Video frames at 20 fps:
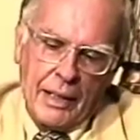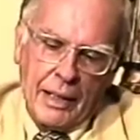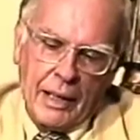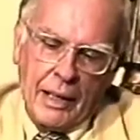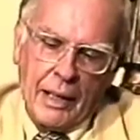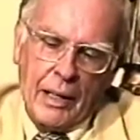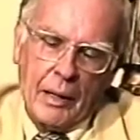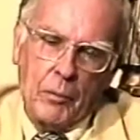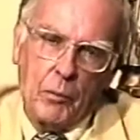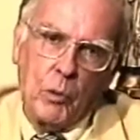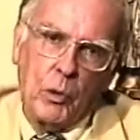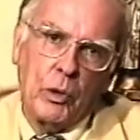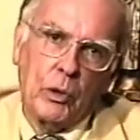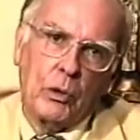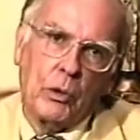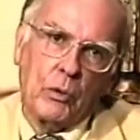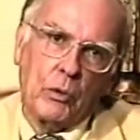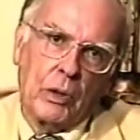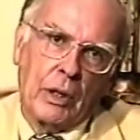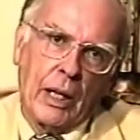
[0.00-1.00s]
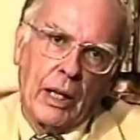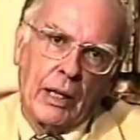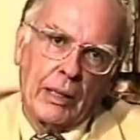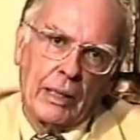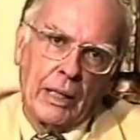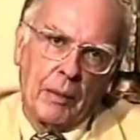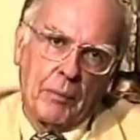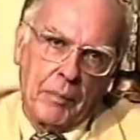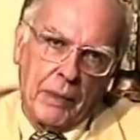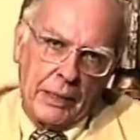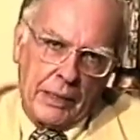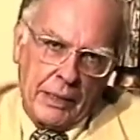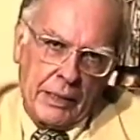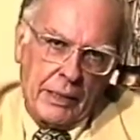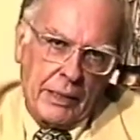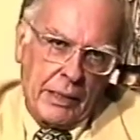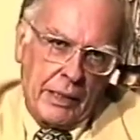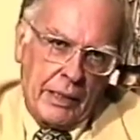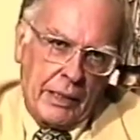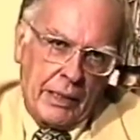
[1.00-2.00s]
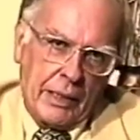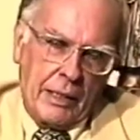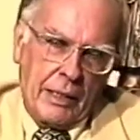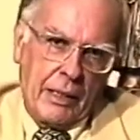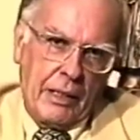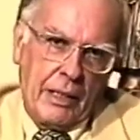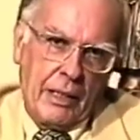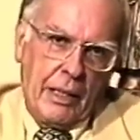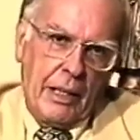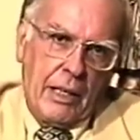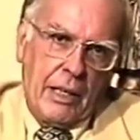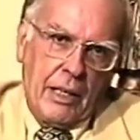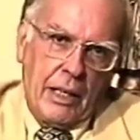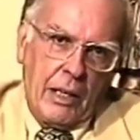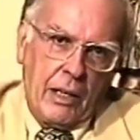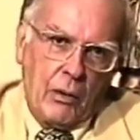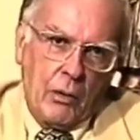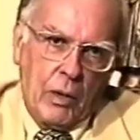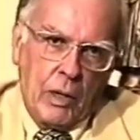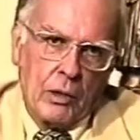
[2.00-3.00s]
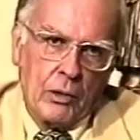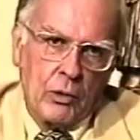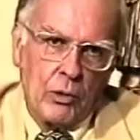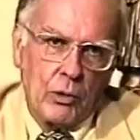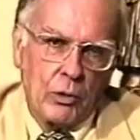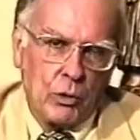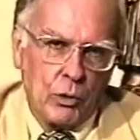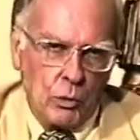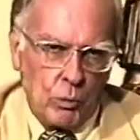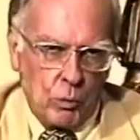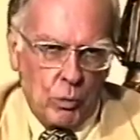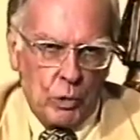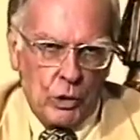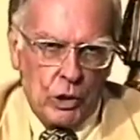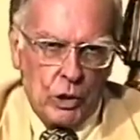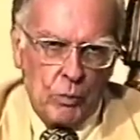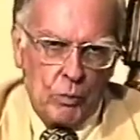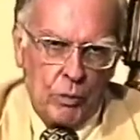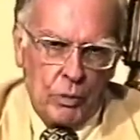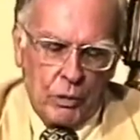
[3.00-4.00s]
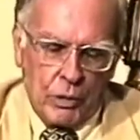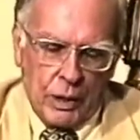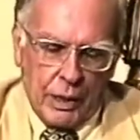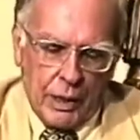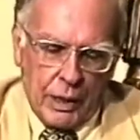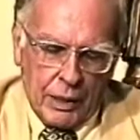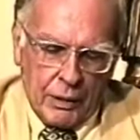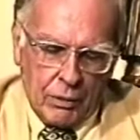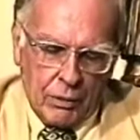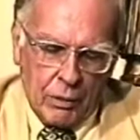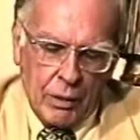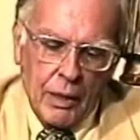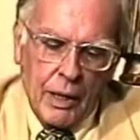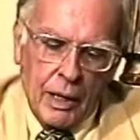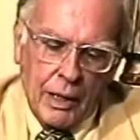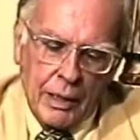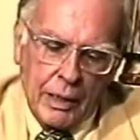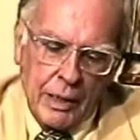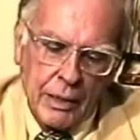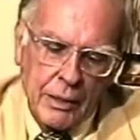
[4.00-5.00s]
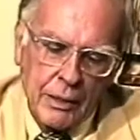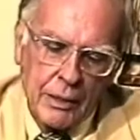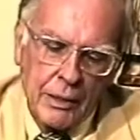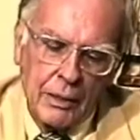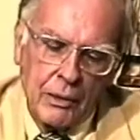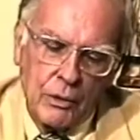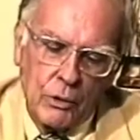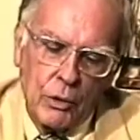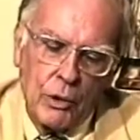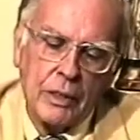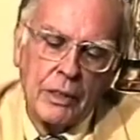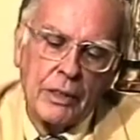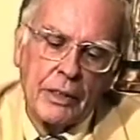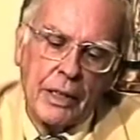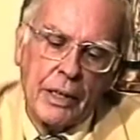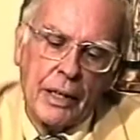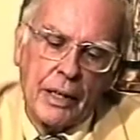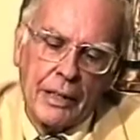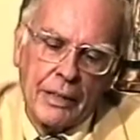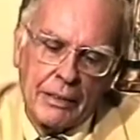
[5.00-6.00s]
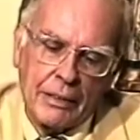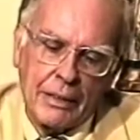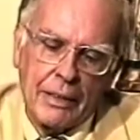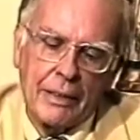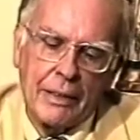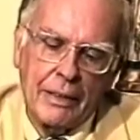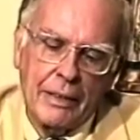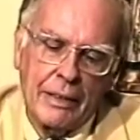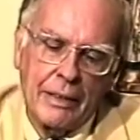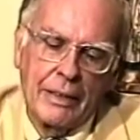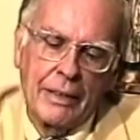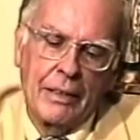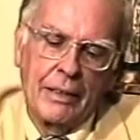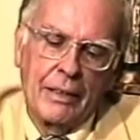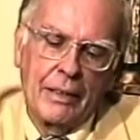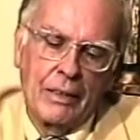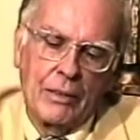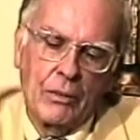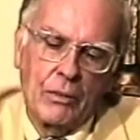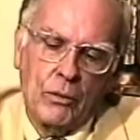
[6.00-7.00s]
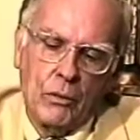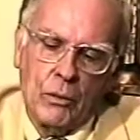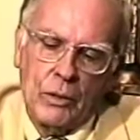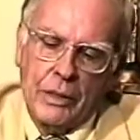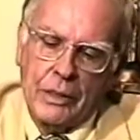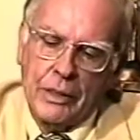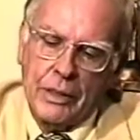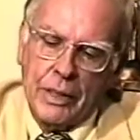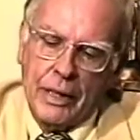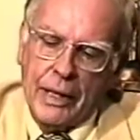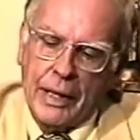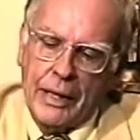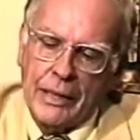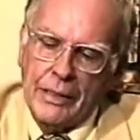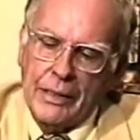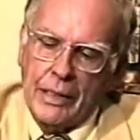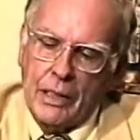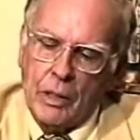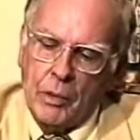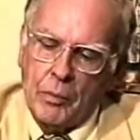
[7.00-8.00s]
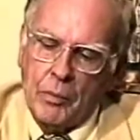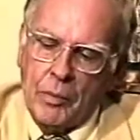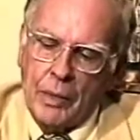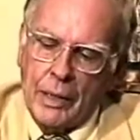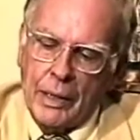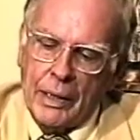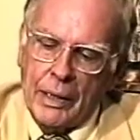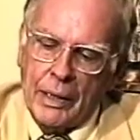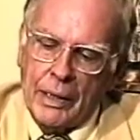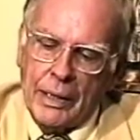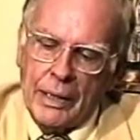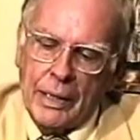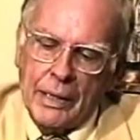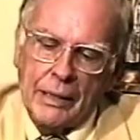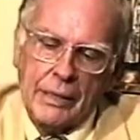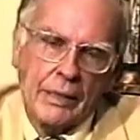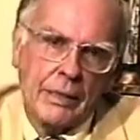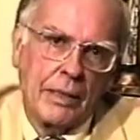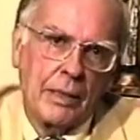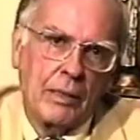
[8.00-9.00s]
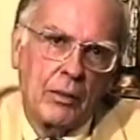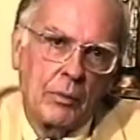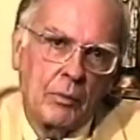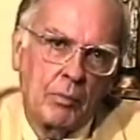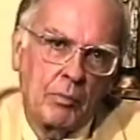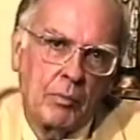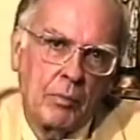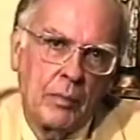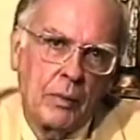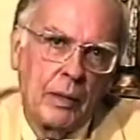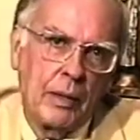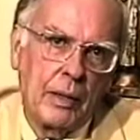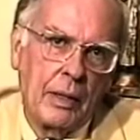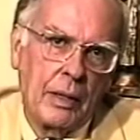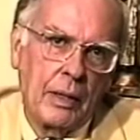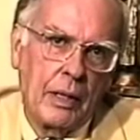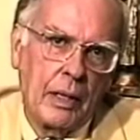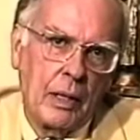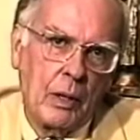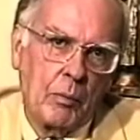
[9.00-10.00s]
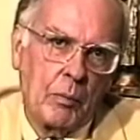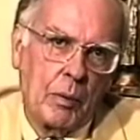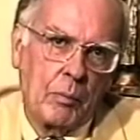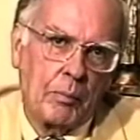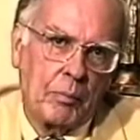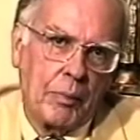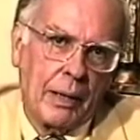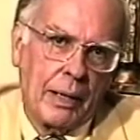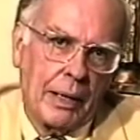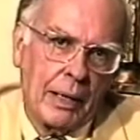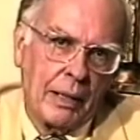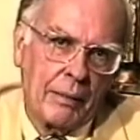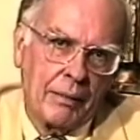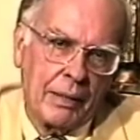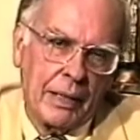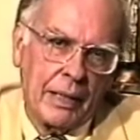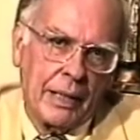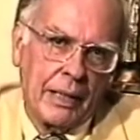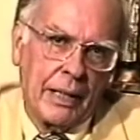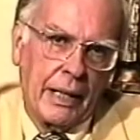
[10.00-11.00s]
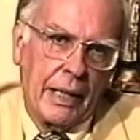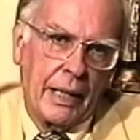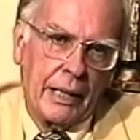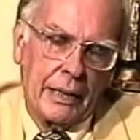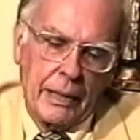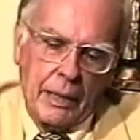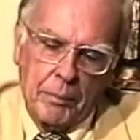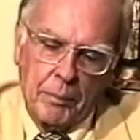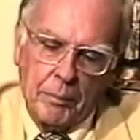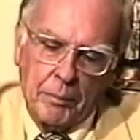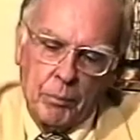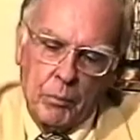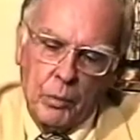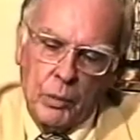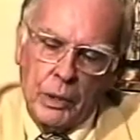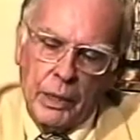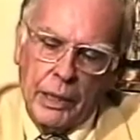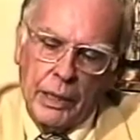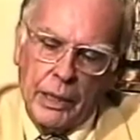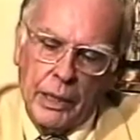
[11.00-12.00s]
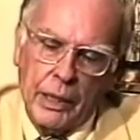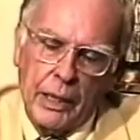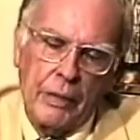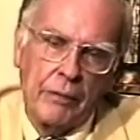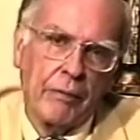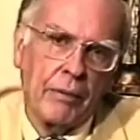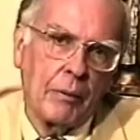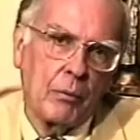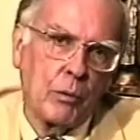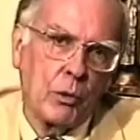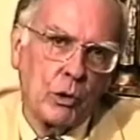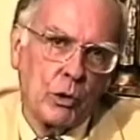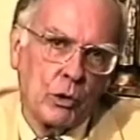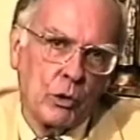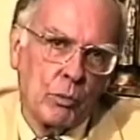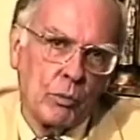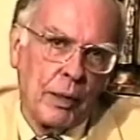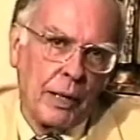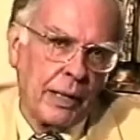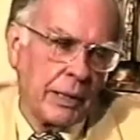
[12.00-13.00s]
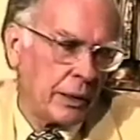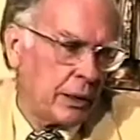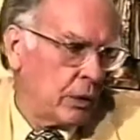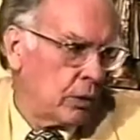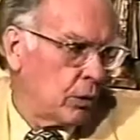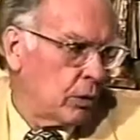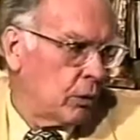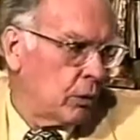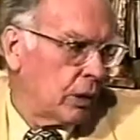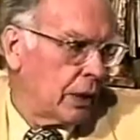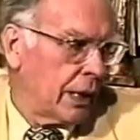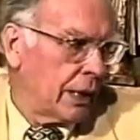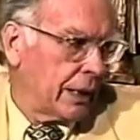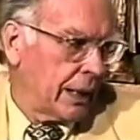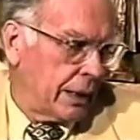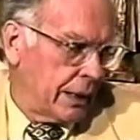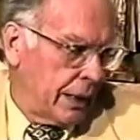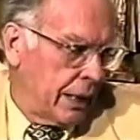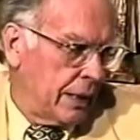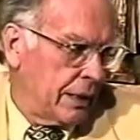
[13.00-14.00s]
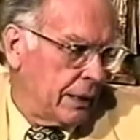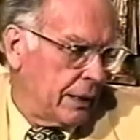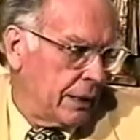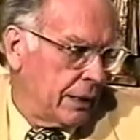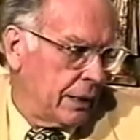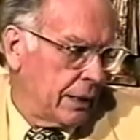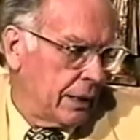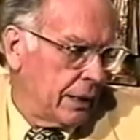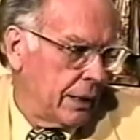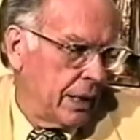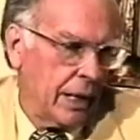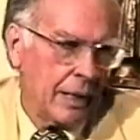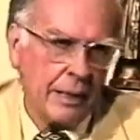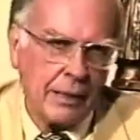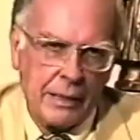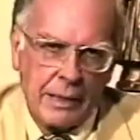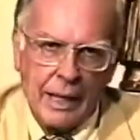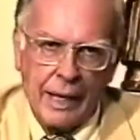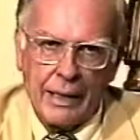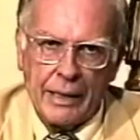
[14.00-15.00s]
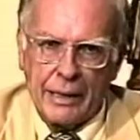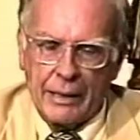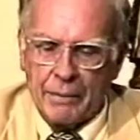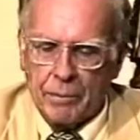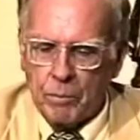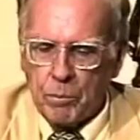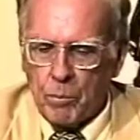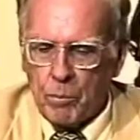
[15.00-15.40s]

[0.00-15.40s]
é muito na, na medicina, é um assunto muito explorado, a questão do estresse, né? O estresse é uma criação, uma palavra criada por aquele famoso médico canadense, Hanselli.